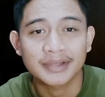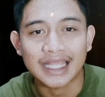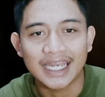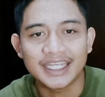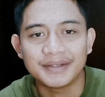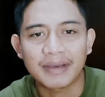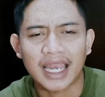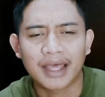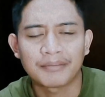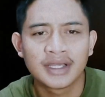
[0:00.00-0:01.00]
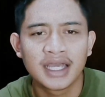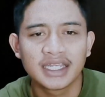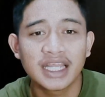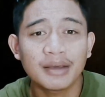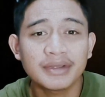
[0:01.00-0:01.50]
tadi malam.
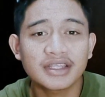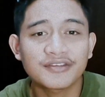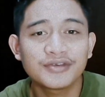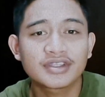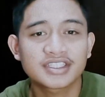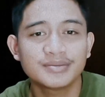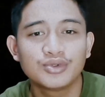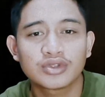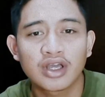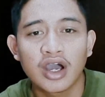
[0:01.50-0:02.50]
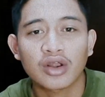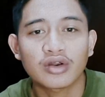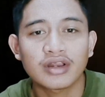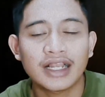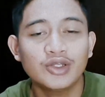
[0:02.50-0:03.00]
Dalam interview tersebut,
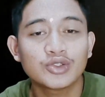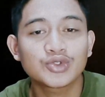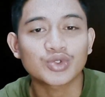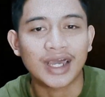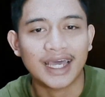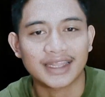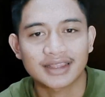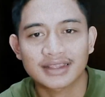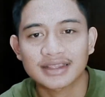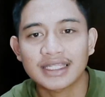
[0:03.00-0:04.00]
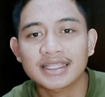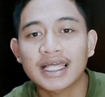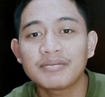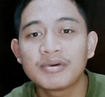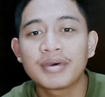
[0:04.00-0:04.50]
Ronaldo curhat
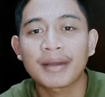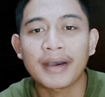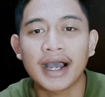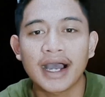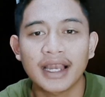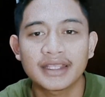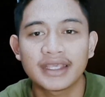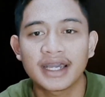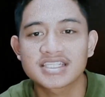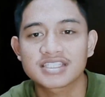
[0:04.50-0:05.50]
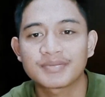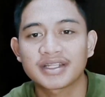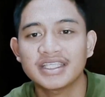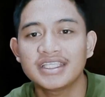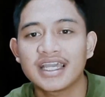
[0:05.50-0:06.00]
tentang beberapa hal yang
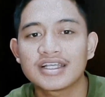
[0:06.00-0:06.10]
sepertinya